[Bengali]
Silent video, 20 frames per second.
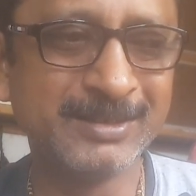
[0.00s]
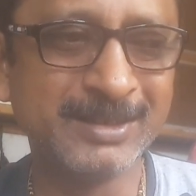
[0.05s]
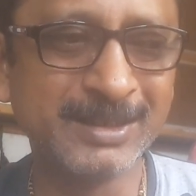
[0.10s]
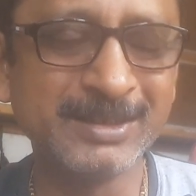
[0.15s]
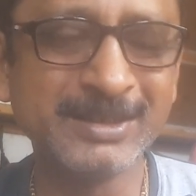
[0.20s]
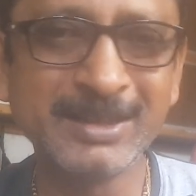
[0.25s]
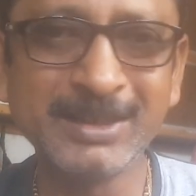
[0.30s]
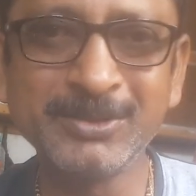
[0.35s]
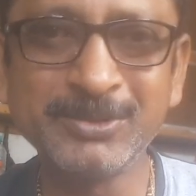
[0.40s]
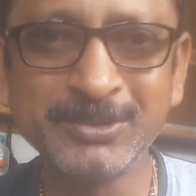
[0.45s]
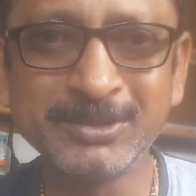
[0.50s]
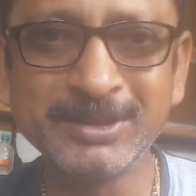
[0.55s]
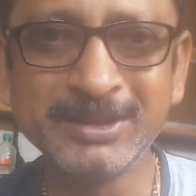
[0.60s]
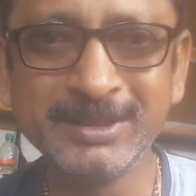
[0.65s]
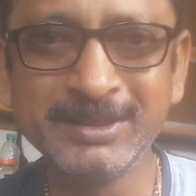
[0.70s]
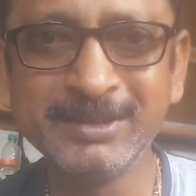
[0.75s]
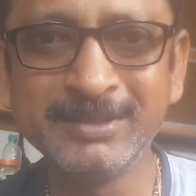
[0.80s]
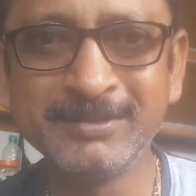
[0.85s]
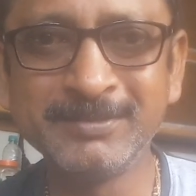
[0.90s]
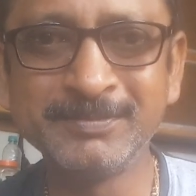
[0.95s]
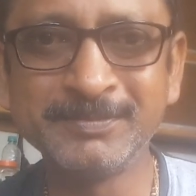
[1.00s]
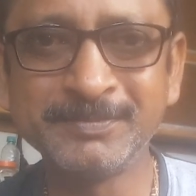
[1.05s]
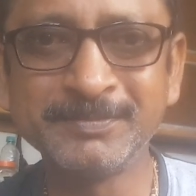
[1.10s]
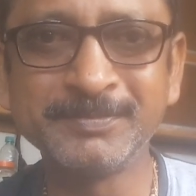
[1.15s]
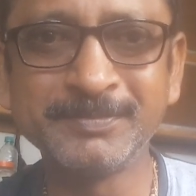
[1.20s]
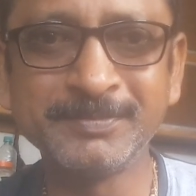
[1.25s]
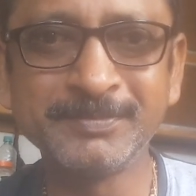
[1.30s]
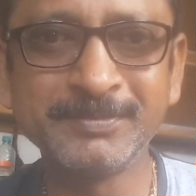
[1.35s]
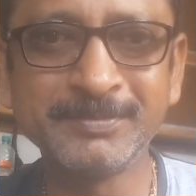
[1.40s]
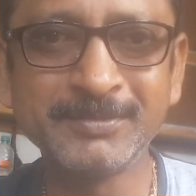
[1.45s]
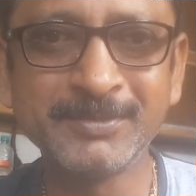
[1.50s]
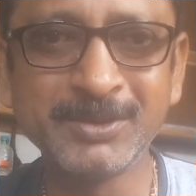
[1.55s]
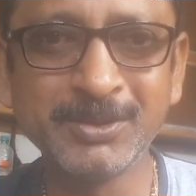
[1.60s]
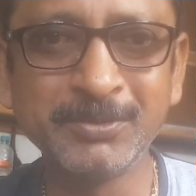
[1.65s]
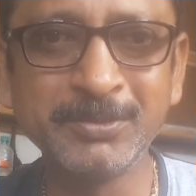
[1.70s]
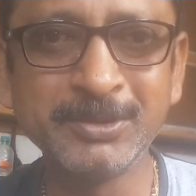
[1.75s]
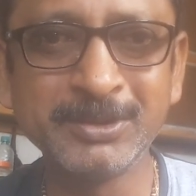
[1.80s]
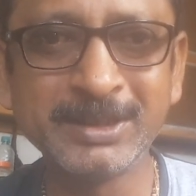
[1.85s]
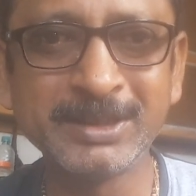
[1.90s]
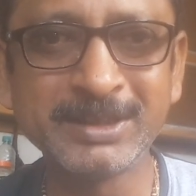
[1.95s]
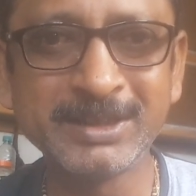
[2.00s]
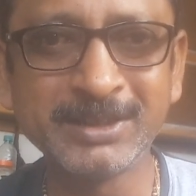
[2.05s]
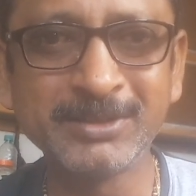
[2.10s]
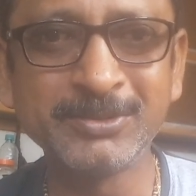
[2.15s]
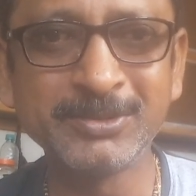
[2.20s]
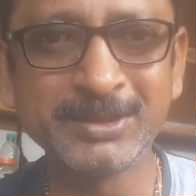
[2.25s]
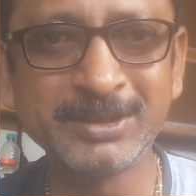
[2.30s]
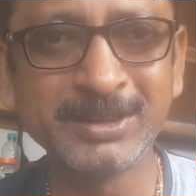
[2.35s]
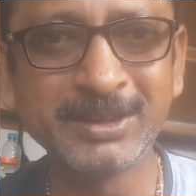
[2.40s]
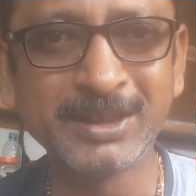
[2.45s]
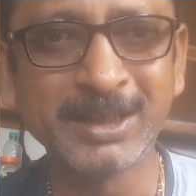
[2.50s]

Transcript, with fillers: চেষ্টা করছি তবু চেষ্টা করছি